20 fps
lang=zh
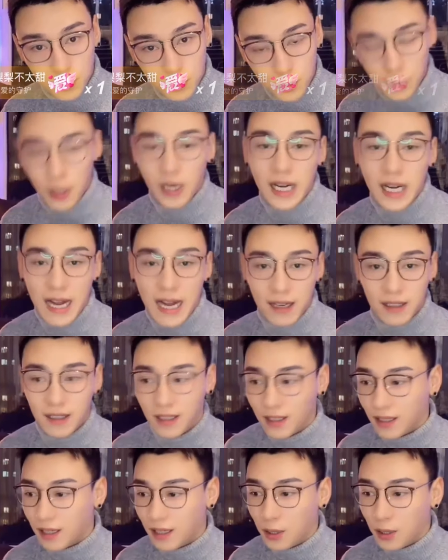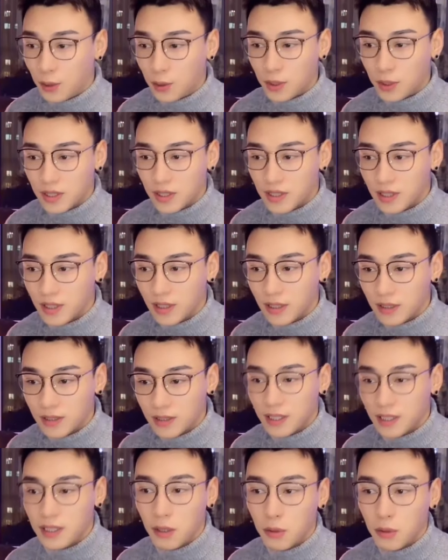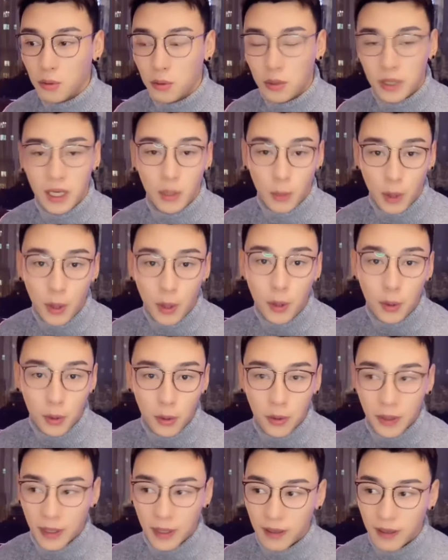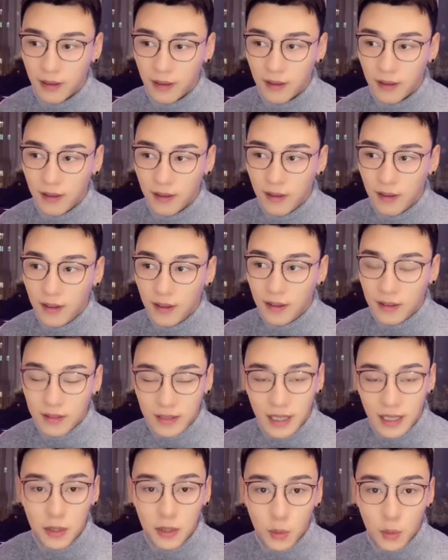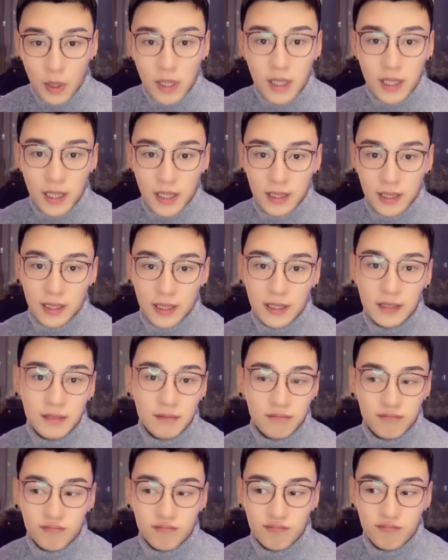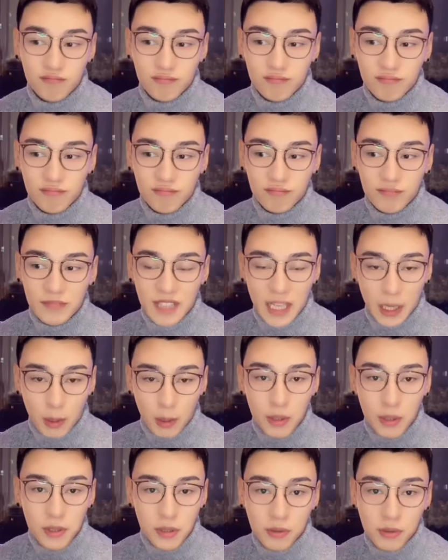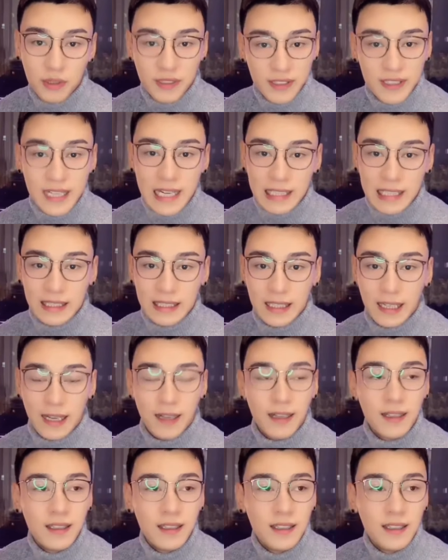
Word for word: 遇到坎坷了，或者是这条路会让我后悔，但是我可能也会重新站起来，